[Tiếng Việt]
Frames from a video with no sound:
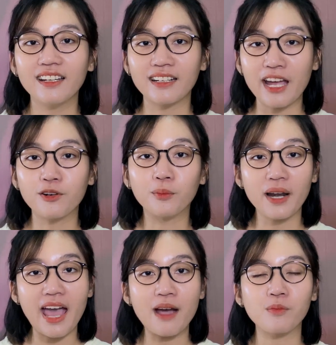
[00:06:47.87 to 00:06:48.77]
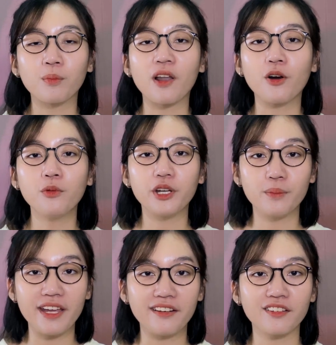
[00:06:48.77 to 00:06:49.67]
đây cũng là một lỗi ngụy
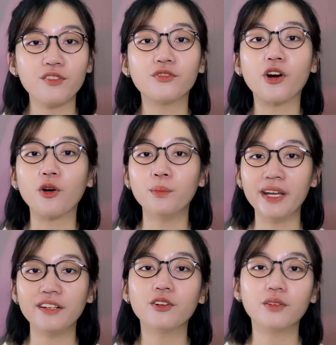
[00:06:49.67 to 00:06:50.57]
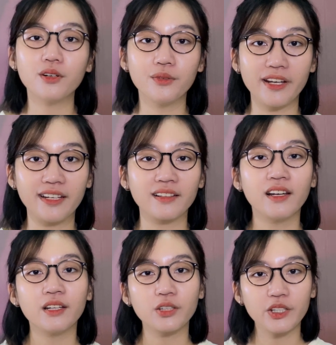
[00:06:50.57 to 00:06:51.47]
biện rất phổ biến của người việt
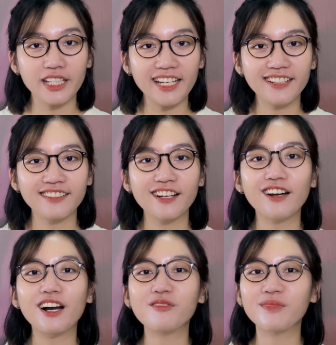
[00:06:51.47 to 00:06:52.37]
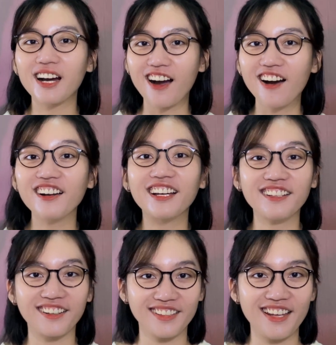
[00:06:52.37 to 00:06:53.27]
tuy nhiên nó không khó để
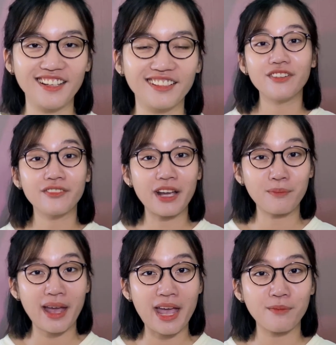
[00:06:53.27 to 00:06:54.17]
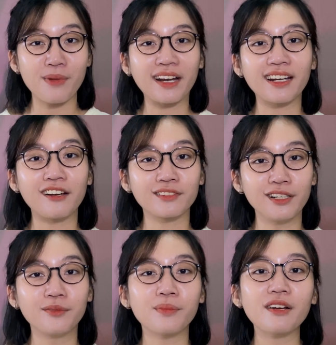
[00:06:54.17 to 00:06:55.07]
nhận diện vì vậy mà bạn nào
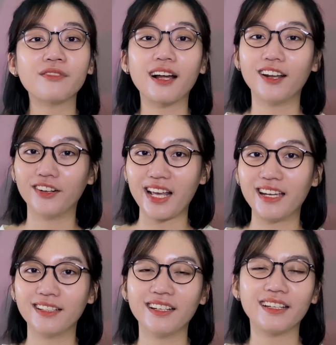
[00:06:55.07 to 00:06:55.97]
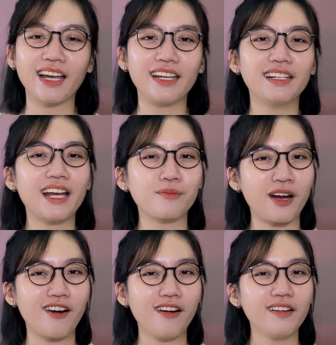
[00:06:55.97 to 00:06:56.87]
từng mắc phải lỗi này thì hãy gạt
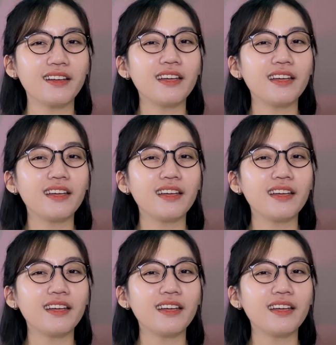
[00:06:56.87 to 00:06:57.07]
bỏ